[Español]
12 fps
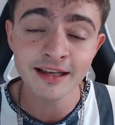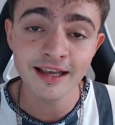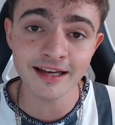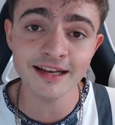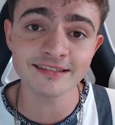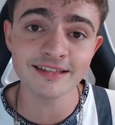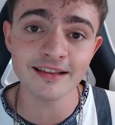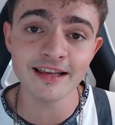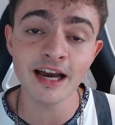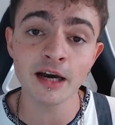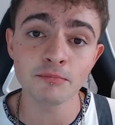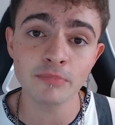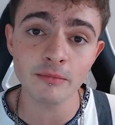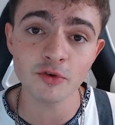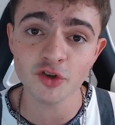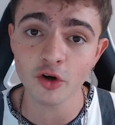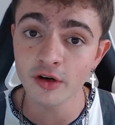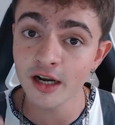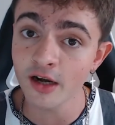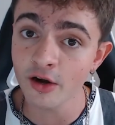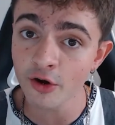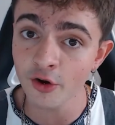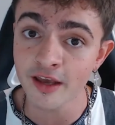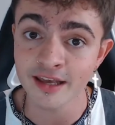En este día vamos con el
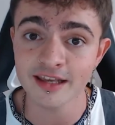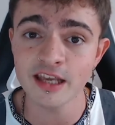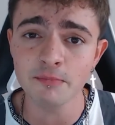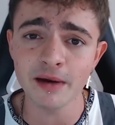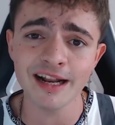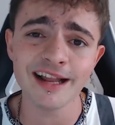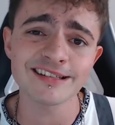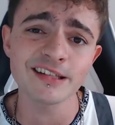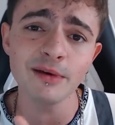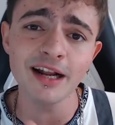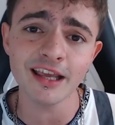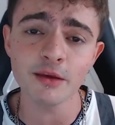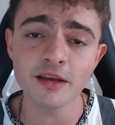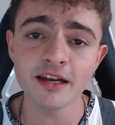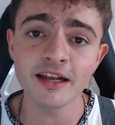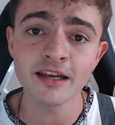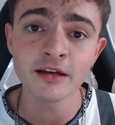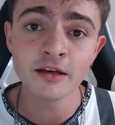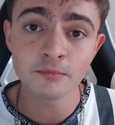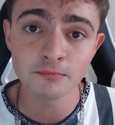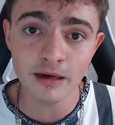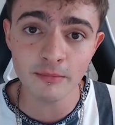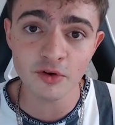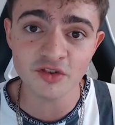ROE y para la semana que viene
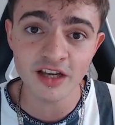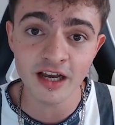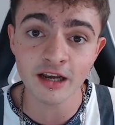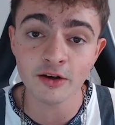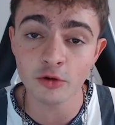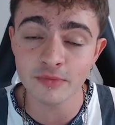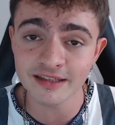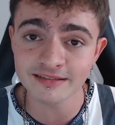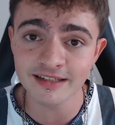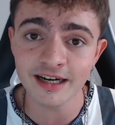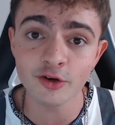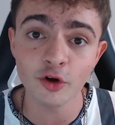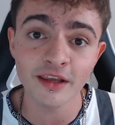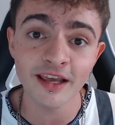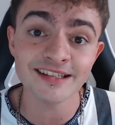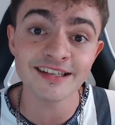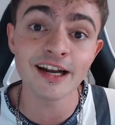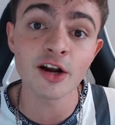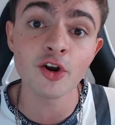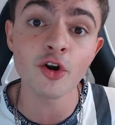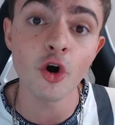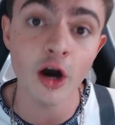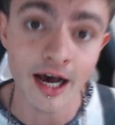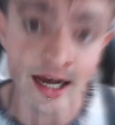vamos a comentar lo que es el
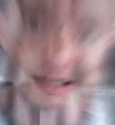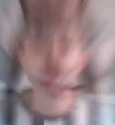ROA.